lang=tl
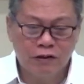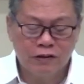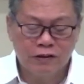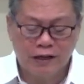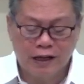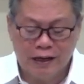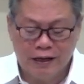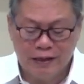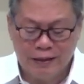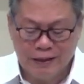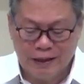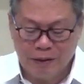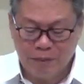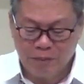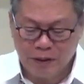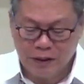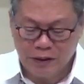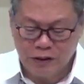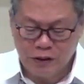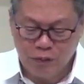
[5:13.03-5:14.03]
kasi kailan
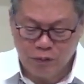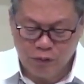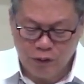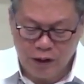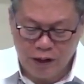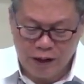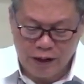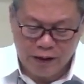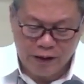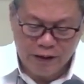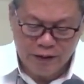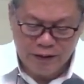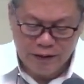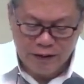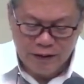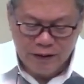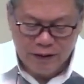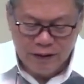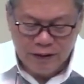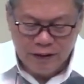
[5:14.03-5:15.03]
dapat magsimula.
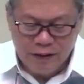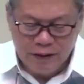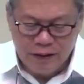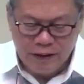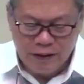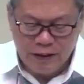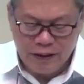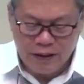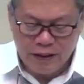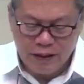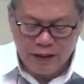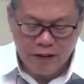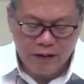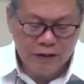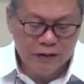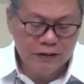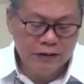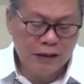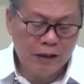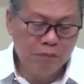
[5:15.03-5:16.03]
Yan ang
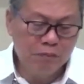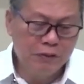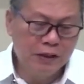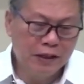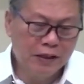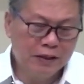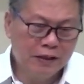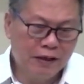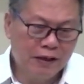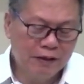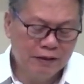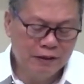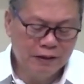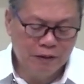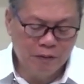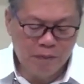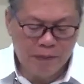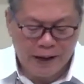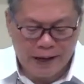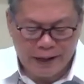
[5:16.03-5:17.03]
subject ng
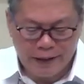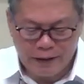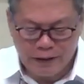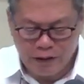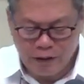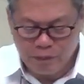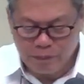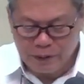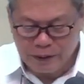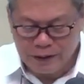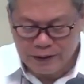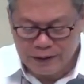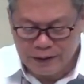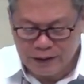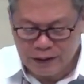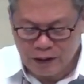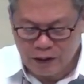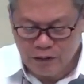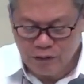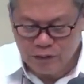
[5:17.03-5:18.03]
debate o
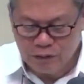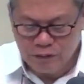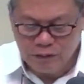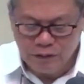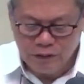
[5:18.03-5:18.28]
pagtatalo.